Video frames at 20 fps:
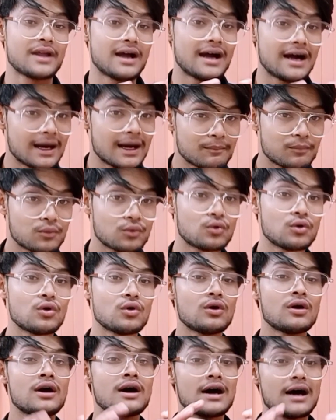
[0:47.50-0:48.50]
आपको
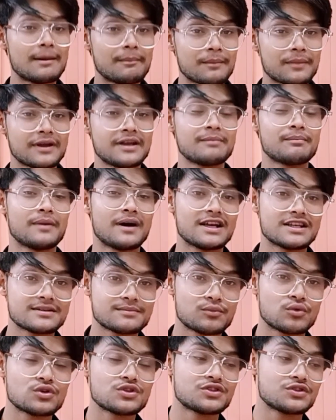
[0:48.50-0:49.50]
आपकी
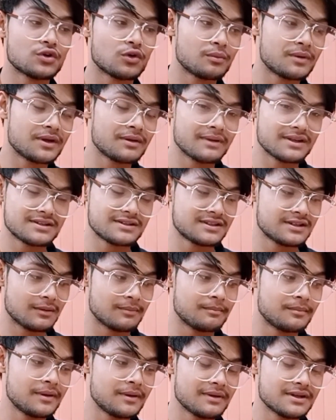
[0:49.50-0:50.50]
पासपोर्ट जो भी मैसेज जब
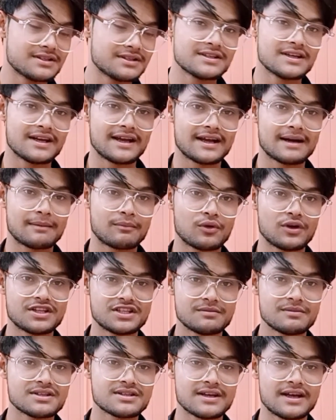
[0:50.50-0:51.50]
भी मैसेज आएगा आपको
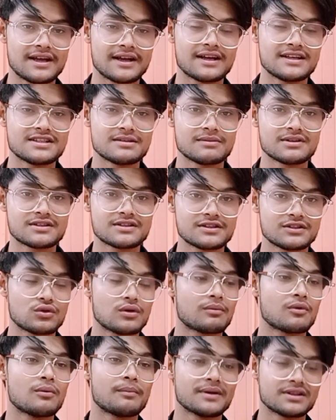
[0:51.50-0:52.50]
एच आएगा एच के थ्रू
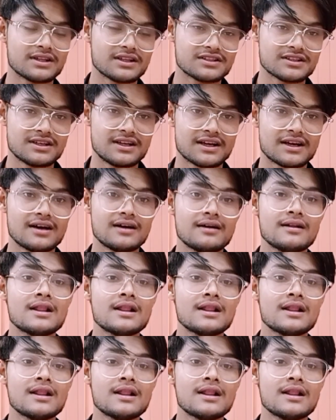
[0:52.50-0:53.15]
आपको पता चलेगा